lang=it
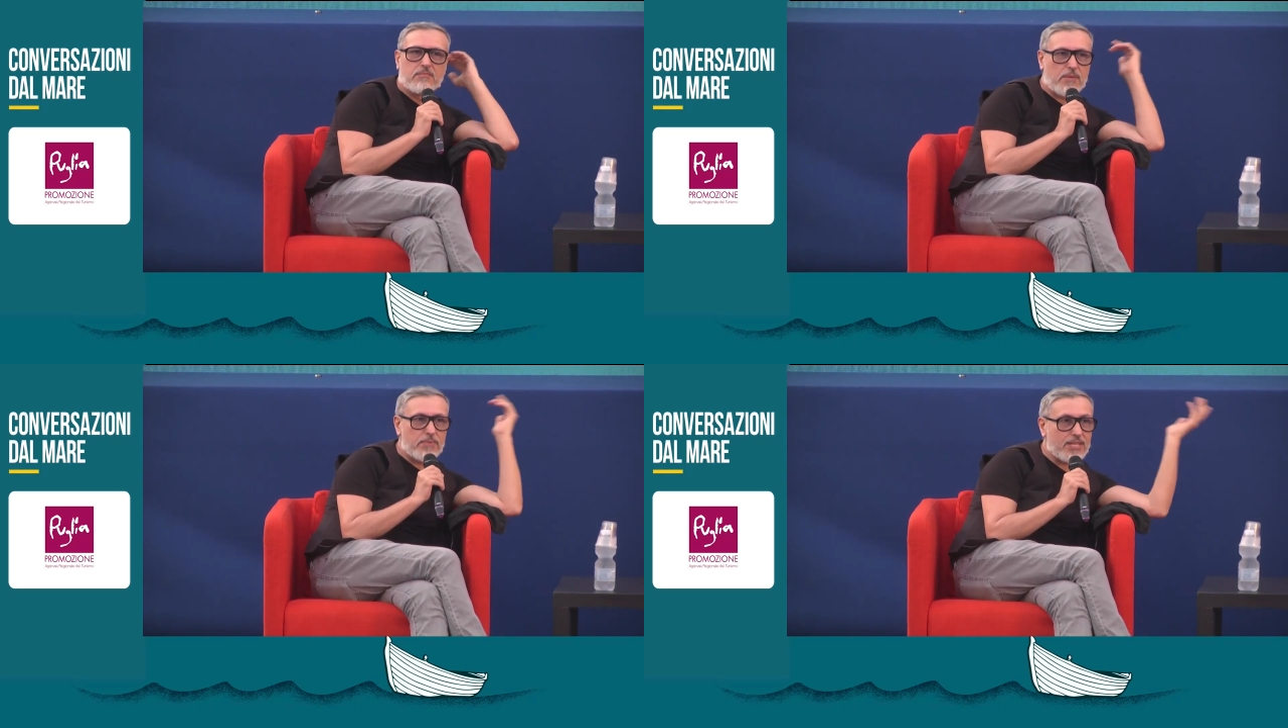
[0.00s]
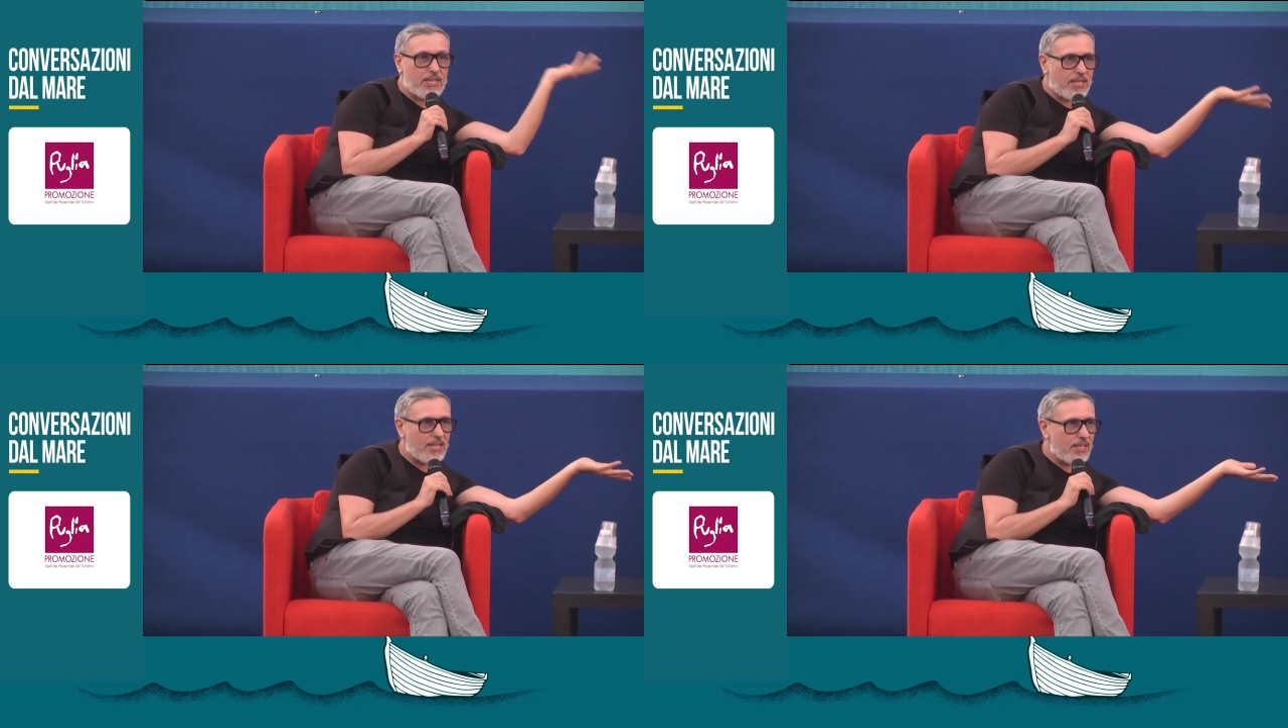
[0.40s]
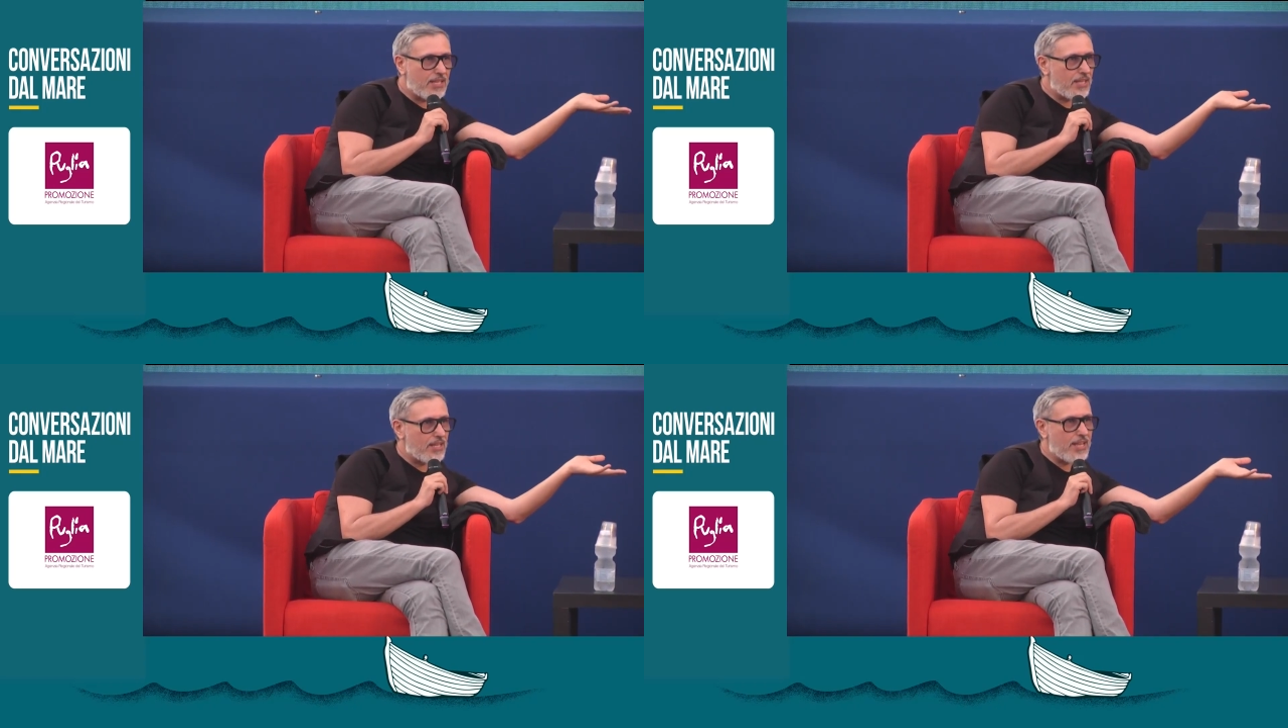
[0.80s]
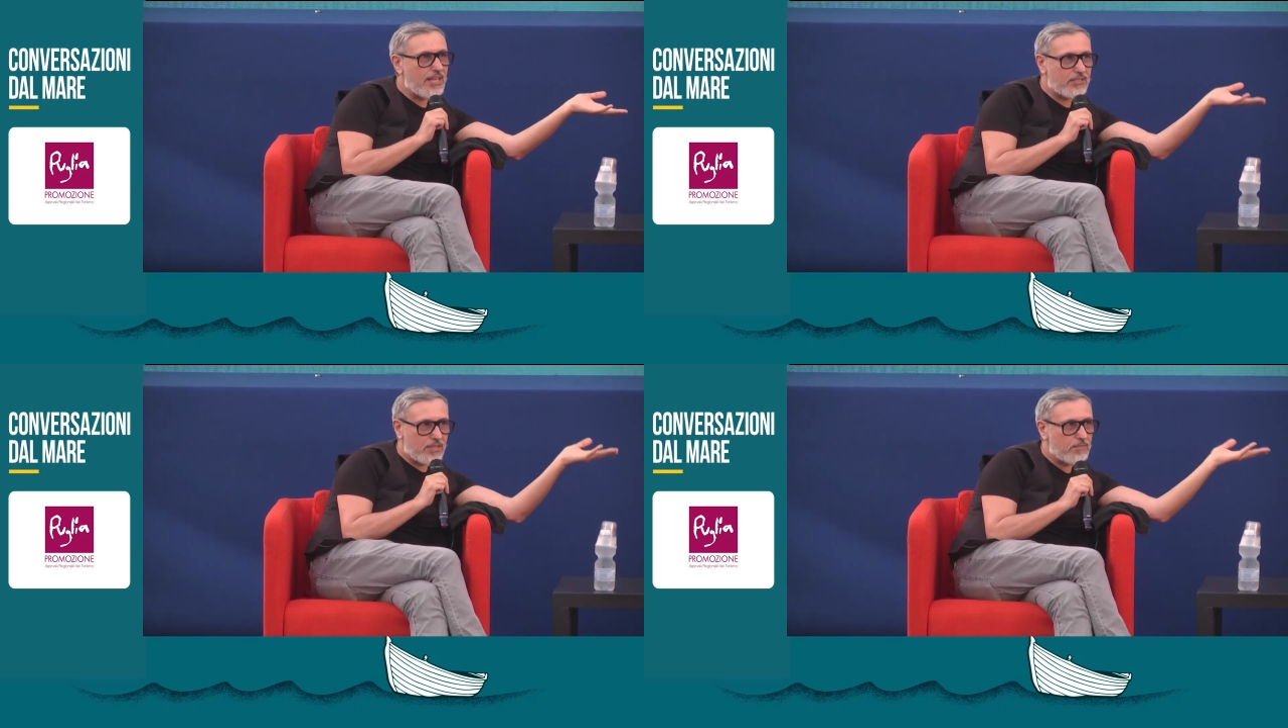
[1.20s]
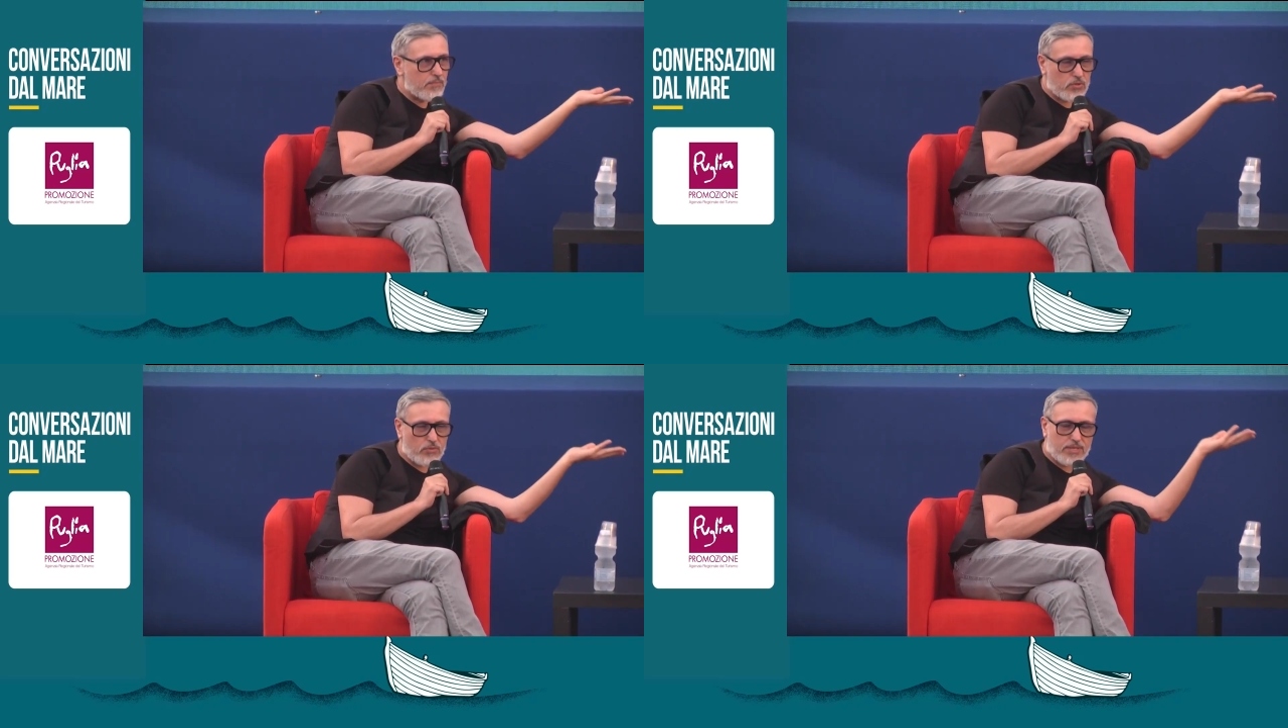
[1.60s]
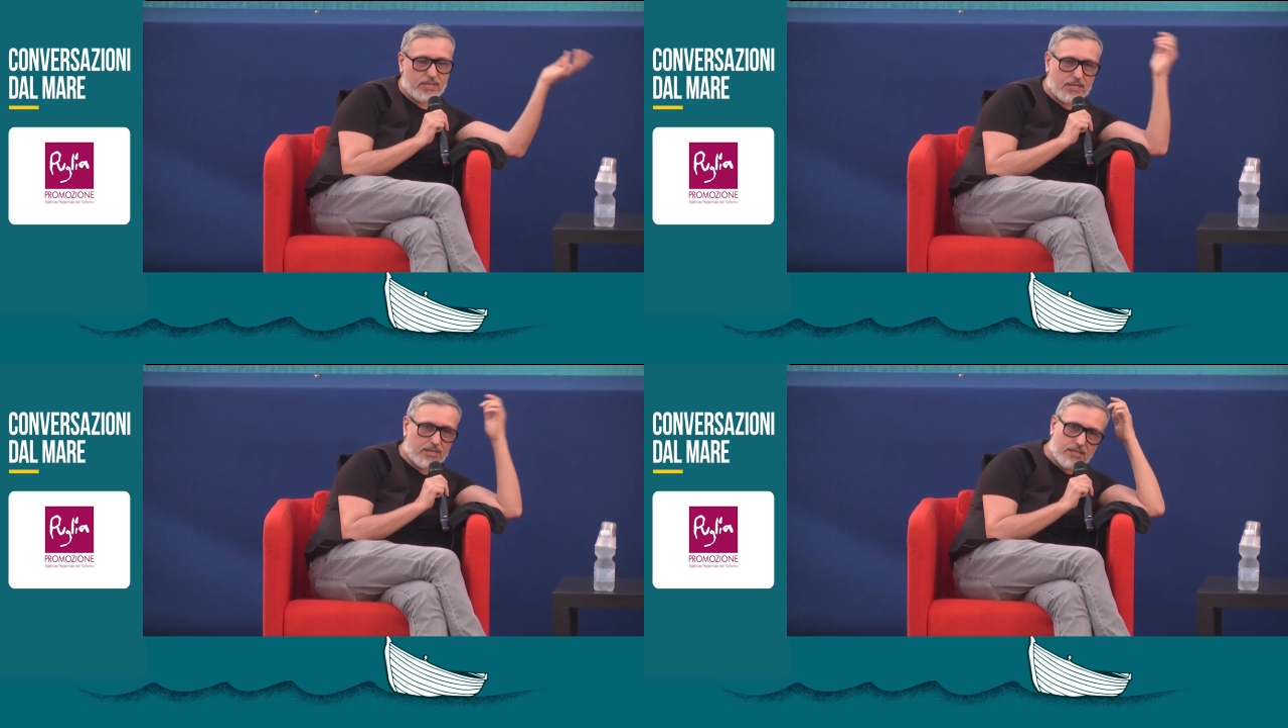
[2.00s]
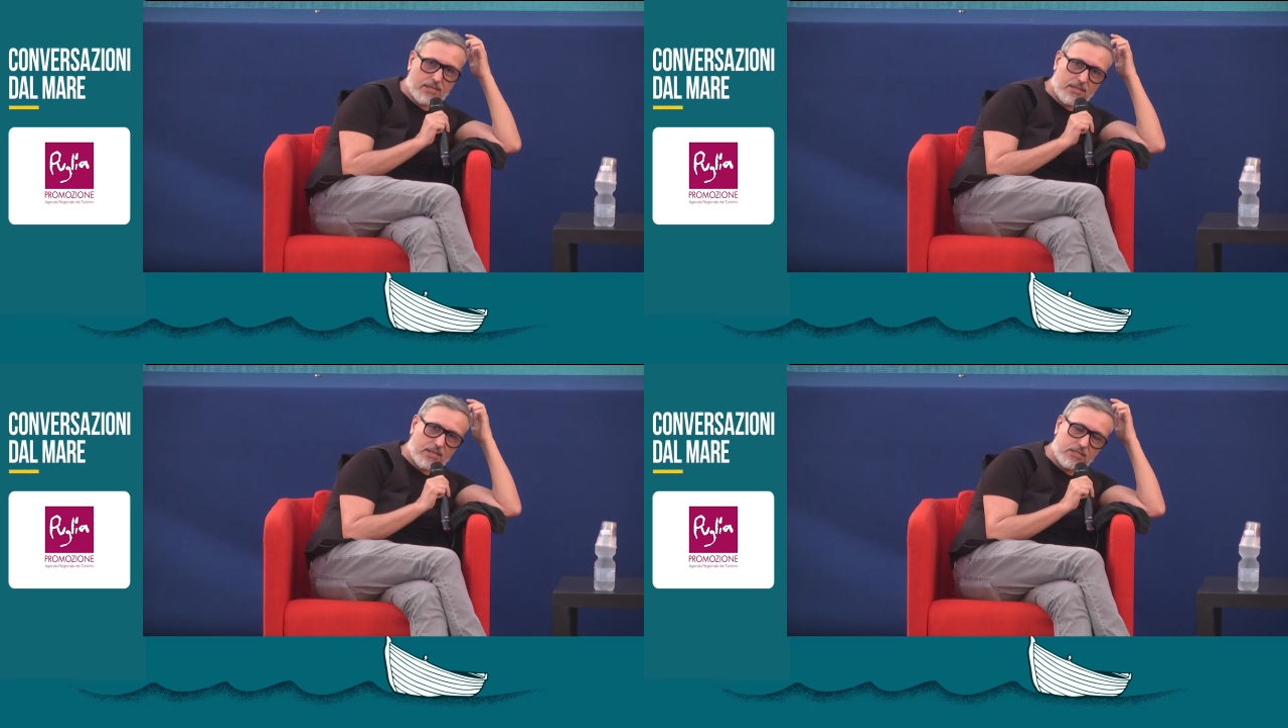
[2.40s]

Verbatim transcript: ma perché lei, come